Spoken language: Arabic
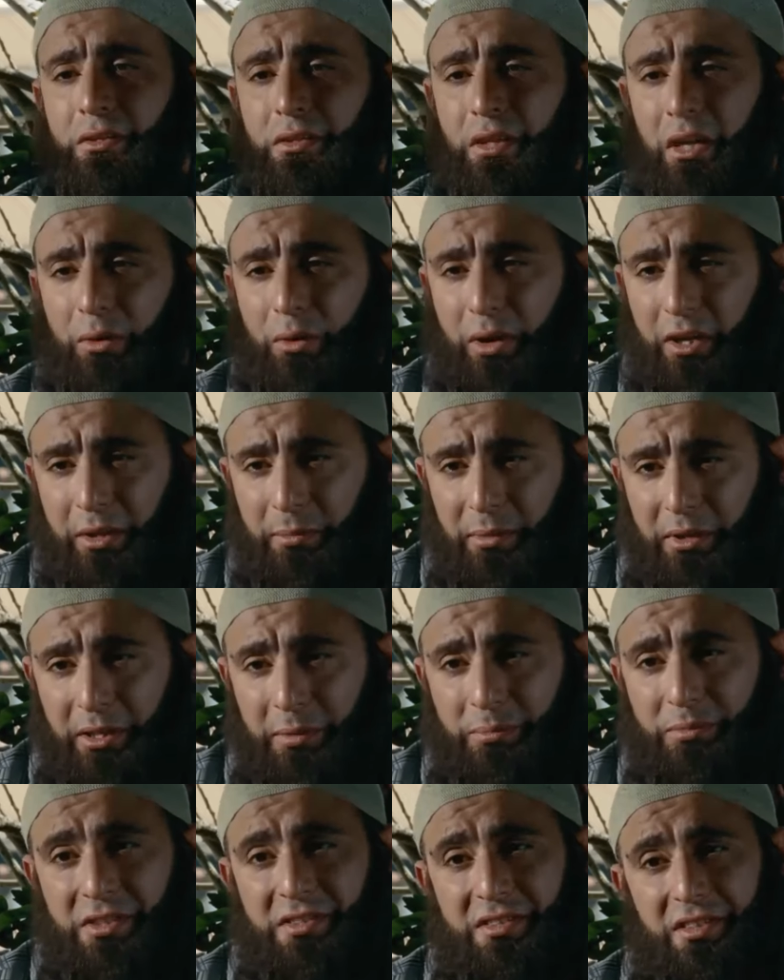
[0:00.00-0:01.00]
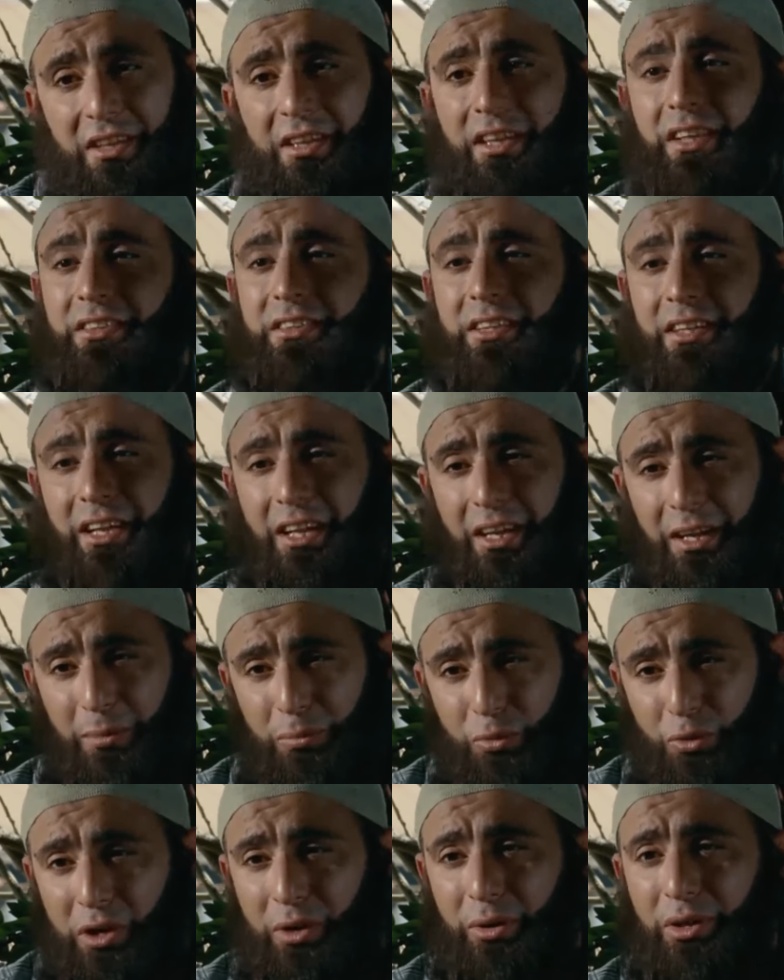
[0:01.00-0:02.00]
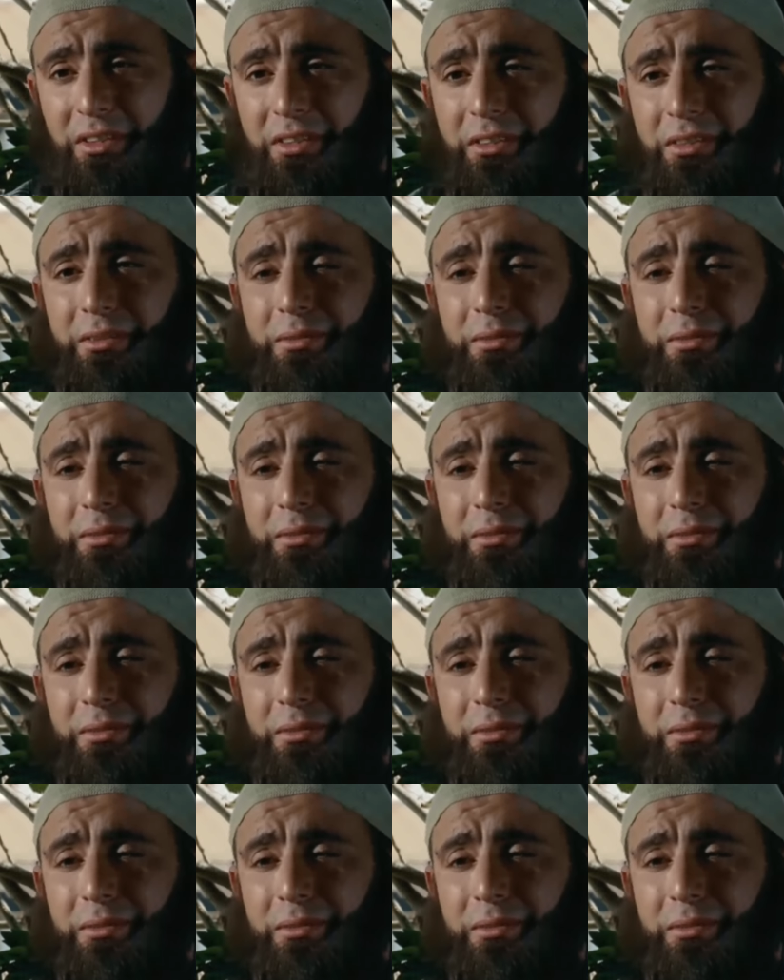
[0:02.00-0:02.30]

ده واجب الابن الصالح تجاه أبوه يا والدي